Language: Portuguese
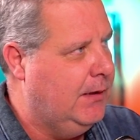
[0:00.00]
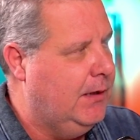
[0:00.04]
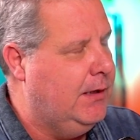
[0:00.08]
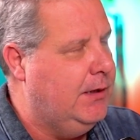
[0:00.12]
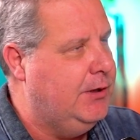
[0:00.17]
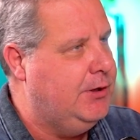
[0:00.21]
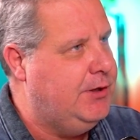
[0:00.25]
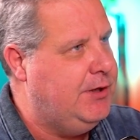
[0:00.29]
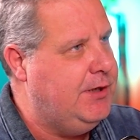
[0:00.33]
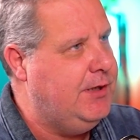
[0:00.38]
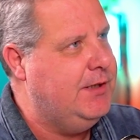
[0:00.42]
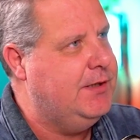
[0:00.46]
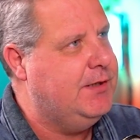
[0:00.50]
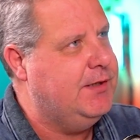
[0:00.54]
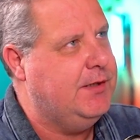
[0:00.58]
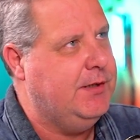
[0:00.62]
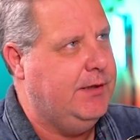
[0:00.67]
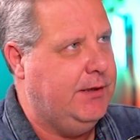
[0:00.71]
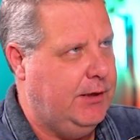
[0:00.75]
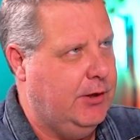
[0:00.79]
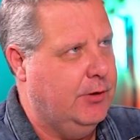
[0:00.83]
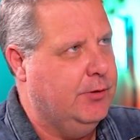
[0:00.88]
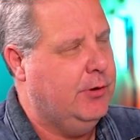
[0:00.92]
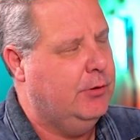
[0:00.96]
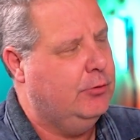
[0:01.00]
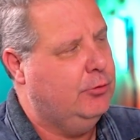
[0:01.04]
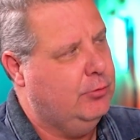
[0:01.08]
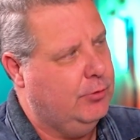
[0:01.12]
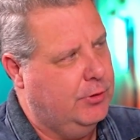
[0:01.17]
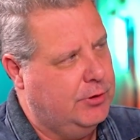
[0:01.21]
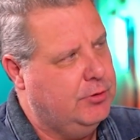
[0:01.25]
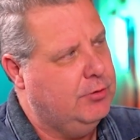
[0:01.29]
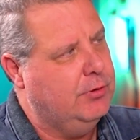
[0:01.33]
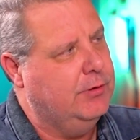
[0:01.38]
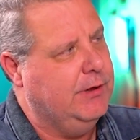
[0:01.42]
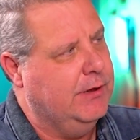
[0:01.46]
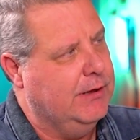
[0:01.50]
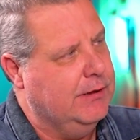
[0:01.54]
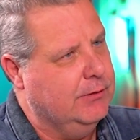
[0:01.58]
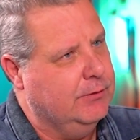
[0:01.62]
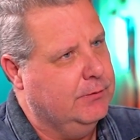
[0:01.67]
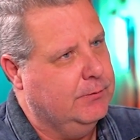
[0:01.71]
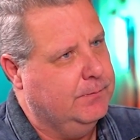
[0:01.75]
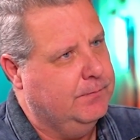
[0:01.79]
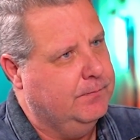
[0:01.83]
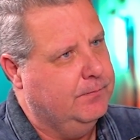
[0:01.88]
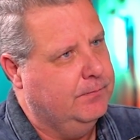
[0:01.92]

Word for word: disse: Eu não estou estudando.